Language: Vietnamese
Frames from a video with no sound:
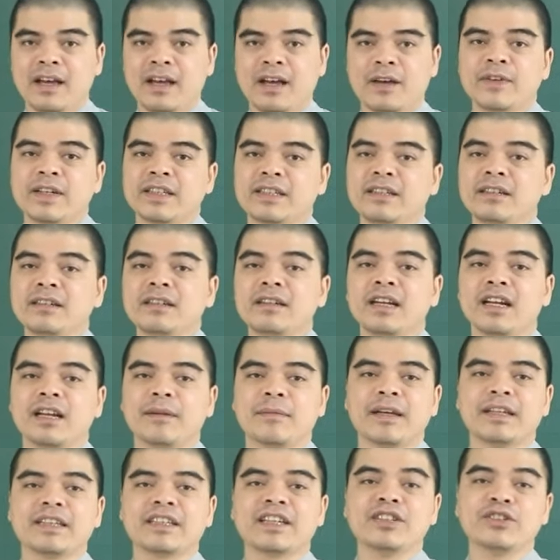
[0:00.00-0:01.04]
với những người
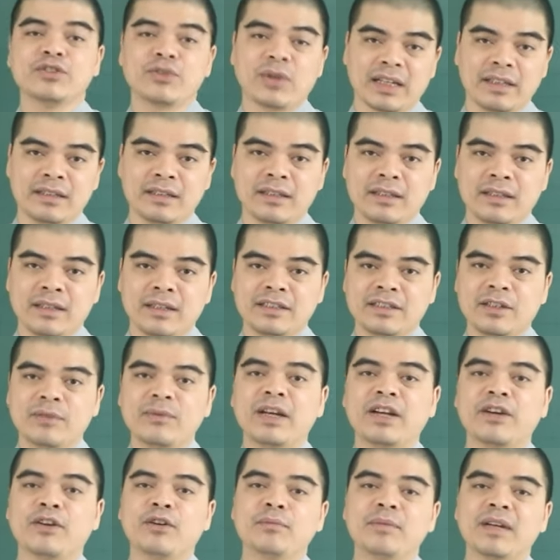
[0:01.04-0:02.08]
làm ăn kinh doanh trong
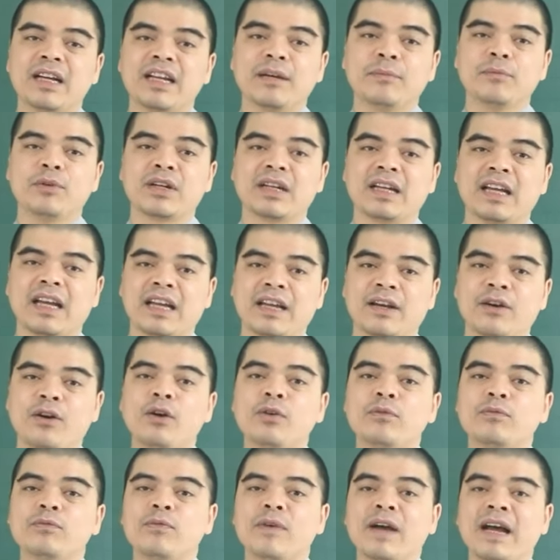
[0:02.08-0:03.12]
ngày hôm nay là một ngày
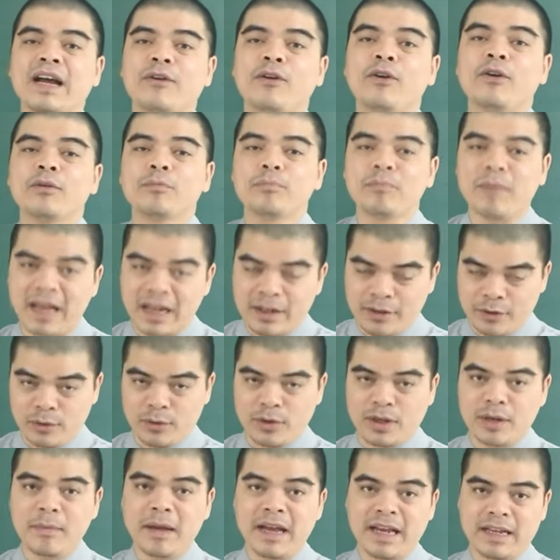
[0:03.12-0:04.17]
hốt vàng hốt bạc
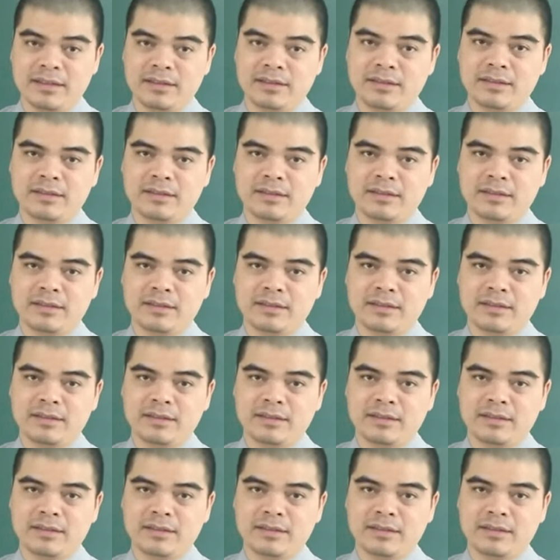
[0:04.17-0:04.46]
của các bạn